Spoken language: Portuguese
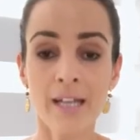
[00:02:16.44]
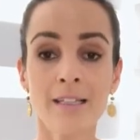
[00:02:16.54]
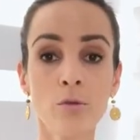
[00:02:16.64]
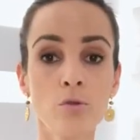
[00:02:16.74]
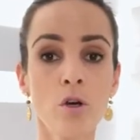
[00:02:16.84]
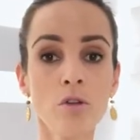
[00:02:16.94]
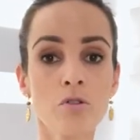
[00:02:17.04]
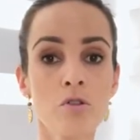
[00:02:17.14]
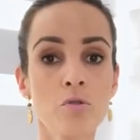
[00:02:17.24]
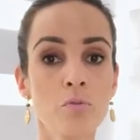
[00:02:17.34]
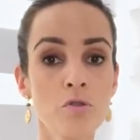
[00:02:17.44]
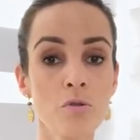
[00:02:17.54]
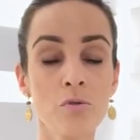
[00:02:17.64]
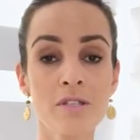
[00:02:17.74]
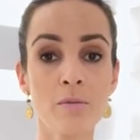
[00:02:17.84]
Então todos os
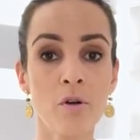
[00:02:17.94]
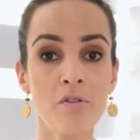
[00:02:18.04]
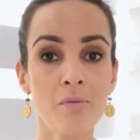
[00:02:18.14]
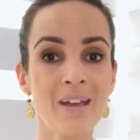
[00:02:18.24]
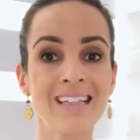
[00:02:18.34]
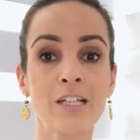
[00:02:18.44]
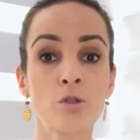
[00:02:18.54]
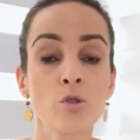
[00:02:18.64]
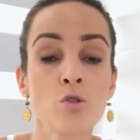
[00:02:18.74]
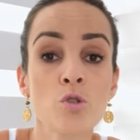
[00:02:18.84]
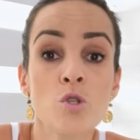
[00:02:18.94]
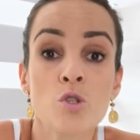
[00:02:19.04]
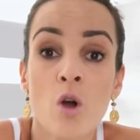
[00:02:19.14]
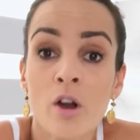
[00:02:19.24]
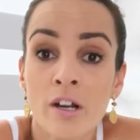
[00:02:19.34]
músculos se movimentam, todos os
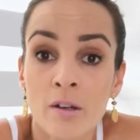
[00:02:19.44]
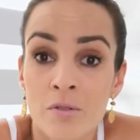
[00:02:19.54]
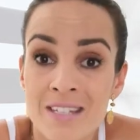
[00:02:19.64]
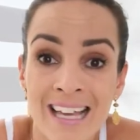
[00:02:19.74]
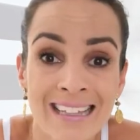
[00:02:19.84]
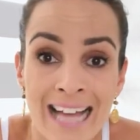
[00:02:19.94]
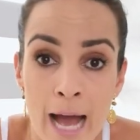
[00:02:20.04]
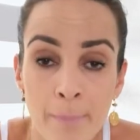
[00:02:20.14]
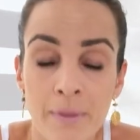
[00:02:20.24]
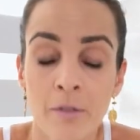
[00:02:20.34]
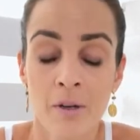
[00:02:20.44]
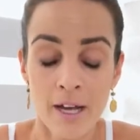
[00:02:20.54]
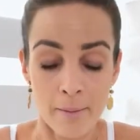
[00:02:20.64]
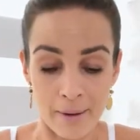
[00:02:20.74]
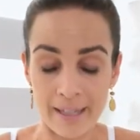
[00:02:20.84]
órgãos se adaptam
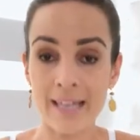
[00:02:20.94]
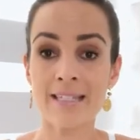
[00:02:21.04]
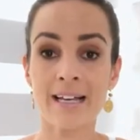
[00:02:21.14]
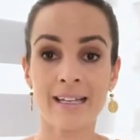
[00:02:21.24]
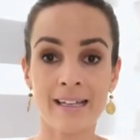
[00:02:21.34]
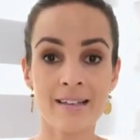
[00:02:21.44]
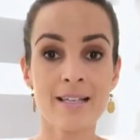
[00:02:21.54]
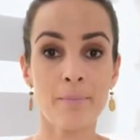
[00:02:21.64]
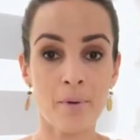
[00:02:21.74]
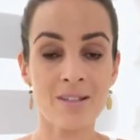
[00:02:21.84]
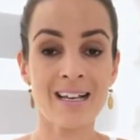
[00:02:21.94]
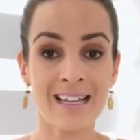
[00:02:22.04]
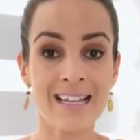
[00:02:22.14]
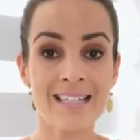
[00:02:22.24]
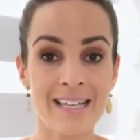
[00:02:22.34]
para que essa criança possa
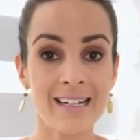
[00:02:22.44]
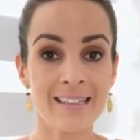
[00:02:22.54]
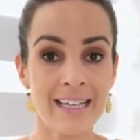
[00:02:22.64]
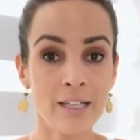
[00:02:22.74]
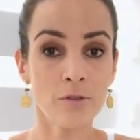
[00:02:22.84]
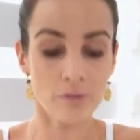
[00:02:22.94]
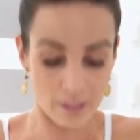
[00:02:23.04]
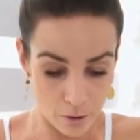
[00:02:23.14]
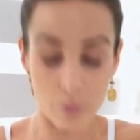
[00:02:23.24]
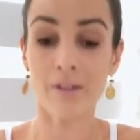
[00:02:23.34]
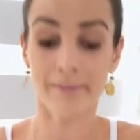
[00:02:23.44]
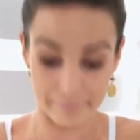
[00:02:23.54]
crescer dentro da sua